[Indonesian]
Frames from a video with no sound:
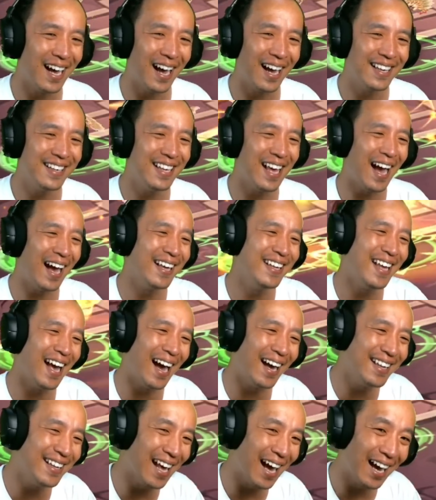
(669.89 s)
Ya, ya,
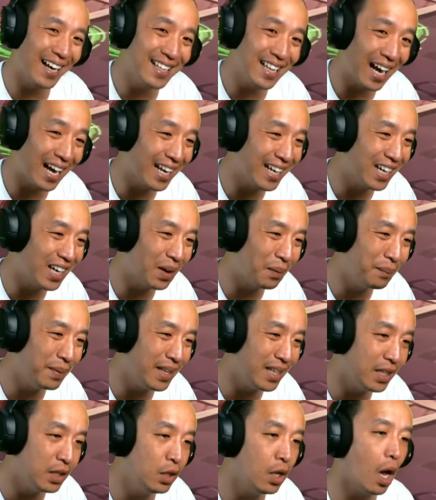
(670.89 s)
ya, ya, ya.
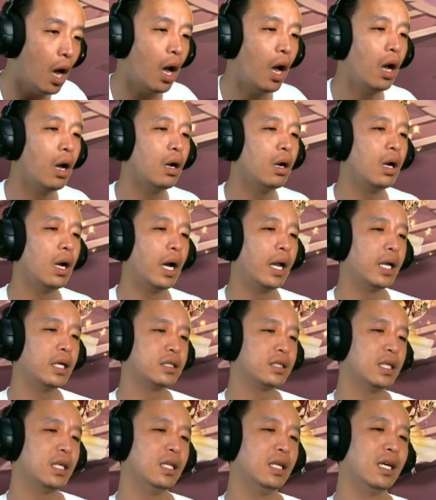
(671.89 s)
Dominic. Ya, nggak ada
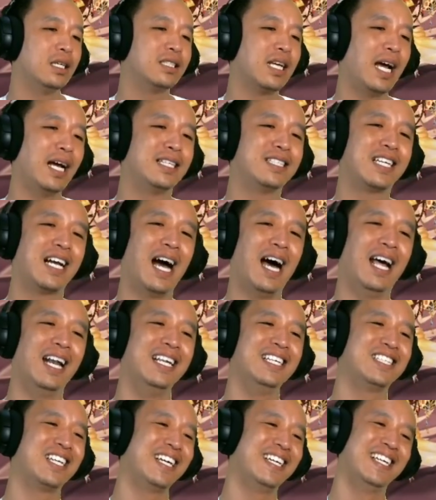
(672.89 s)
skillnya. Sayang sekali,
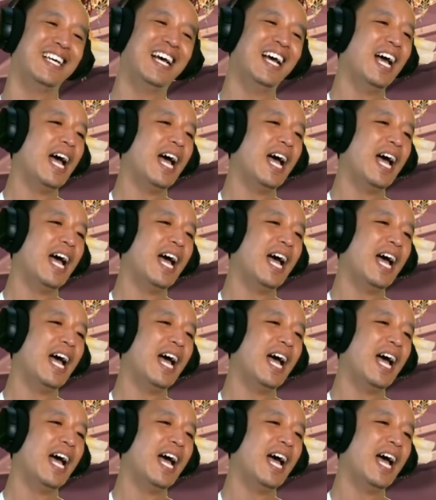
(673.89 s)
saya.